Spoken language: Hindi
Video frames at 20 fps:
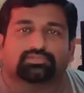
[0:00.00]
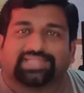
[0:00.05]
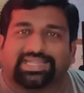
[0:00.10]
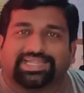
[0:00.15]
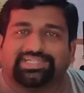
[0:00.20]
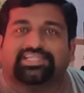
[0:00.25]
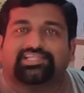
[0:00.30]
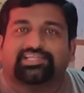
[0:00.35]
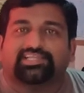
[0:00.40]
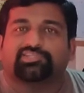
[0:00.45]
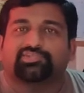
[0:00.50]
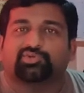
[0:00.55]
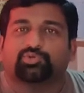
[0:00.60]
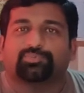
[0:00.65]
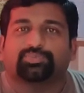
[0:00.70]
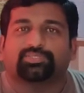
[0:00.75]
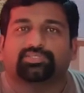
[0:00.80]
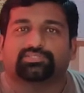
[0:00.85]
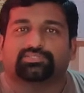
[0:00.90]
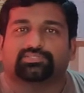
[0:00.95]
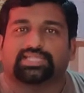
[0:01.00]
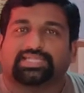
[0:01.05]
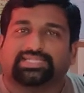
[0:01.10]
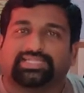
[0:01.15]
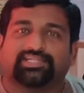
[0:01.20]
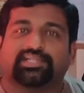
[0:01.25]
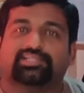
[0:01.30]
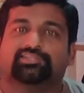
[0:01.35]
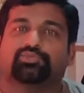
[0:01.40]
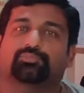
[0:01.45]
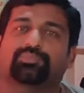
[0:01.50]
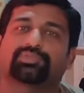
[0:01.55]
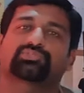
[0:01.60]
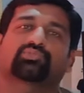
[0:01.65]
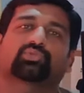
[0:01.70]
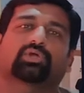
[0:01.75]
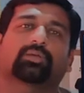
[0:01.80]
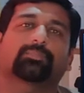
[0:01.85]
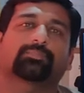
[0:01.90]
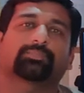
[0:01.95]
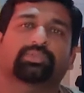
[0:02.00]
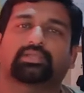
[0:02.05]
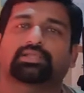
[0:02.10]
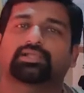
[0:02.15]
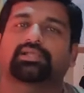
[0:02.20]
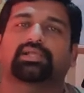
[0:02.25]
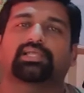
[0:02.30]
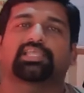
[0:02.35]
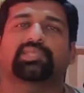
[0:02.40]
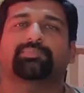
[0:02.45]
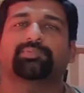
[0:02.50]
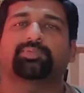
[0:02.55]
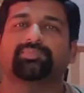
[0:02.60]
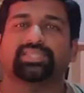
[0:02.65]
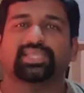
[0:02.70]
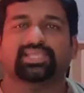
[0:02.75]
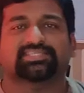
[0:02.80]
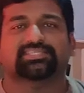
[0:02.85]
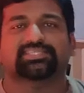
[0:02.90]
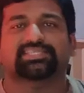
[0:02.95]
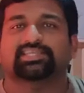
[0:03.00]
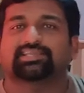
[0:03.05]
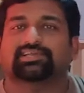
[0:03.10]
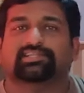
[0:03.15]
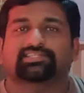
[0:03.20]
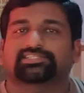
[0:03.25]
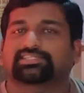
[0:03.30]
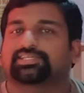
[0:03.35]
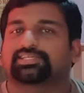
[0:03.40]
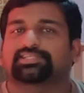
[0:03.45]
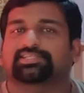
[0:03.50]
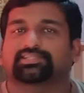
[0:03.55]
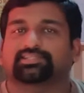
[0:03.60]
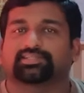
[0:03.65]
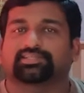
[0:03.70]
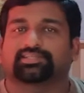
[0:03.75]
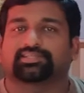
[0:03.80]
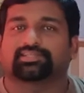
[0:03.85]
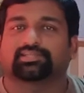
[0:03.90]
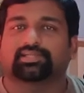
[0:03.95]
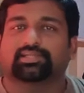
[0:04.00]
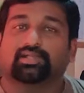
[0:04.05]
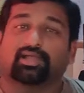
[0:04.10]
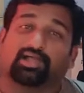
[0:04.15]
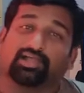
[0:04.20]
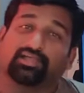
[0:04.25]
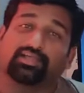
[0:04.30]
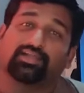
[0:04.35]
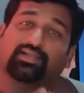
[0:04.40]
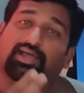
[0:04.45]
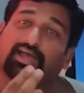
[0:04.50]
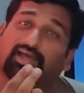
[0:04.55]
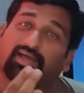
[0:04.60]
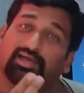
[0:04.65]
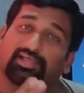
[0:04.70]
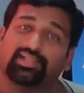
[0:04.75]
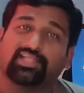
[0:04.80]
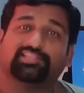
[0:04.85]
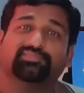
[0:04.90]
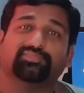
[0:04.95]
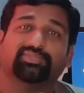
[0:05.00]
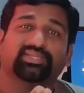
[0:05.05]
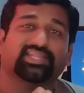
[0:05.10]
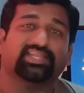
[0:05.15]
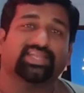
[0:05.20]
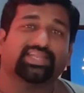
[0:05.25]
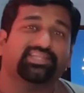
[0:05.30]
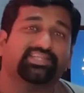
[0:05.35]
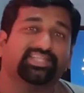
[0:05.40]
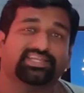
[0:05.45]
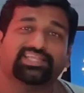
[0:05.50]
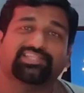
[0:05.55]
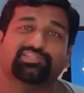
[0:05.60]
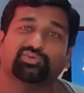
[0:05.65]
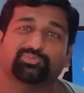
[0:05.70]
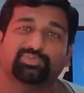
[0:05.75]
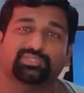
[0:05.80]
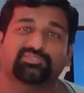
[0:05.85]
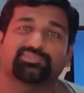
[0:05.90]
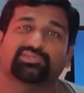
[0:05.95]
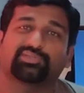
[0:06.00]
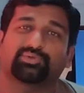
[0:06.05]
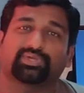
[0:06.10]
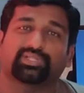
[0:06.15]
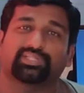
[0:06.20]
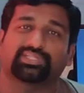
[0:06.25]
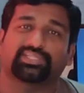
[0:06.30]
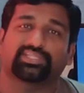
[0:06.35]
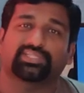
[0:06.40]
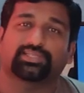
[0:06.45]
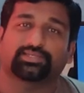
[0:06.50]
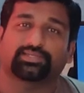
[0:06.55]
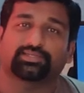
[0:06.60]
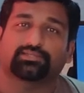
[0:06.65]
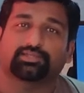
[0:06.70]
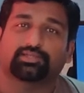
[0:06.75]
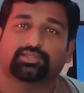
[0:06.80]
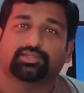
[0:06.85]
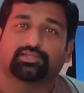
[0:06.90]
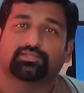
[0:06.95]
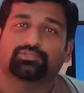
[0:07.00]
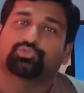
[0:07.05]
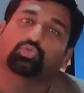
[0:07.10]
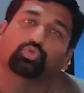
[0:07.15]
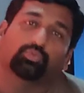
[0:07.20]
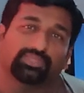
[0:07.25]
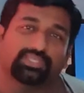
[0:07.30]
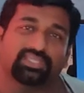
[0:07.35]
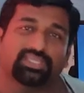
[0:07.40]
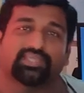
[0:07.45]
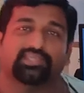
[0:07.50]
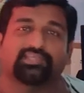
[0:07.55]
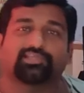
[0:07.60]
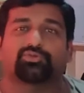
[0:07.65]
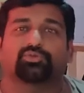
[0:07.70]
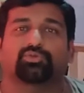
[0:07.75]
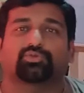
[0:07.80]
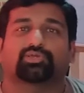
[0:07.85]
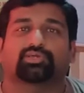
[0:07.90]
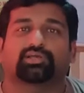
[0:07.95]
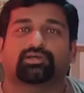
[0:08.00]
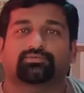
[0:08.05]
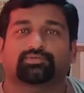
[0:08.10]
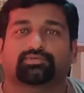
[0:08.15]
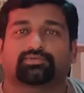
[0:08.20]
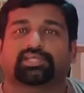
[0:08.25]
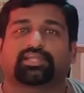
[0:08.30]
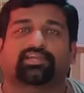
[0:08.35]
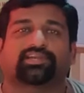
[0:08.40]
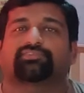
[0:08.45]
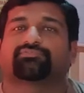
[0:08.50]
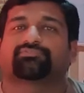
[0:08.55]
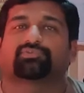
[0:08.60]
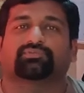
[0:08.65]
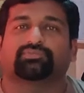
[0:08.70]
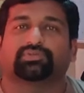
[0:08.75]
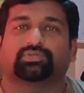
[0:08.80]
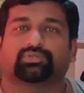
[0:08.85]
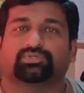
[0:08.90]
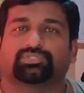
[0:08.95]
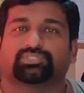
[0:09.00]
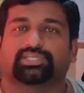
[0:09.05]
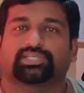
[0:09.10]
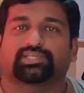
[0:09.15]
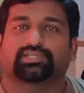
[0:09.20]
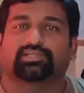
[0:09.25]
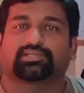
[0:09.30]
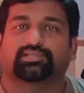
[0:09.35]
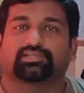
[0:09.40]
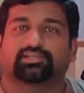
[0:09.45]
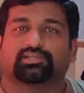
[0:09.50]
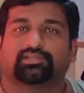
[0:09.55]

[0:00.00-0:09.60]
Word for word: नाइनटी नाइन रुपीज नाइनटी नाइन रुपीज तो आप कहीं पे भी ऐसे ही खर्च कर देते हैं अगर हर आदमी ने नाइनटी नाइन रुपीज भी डोनेट किए ना तो भी एक करोड़ का टारगेट फुलफिल हो जाएगा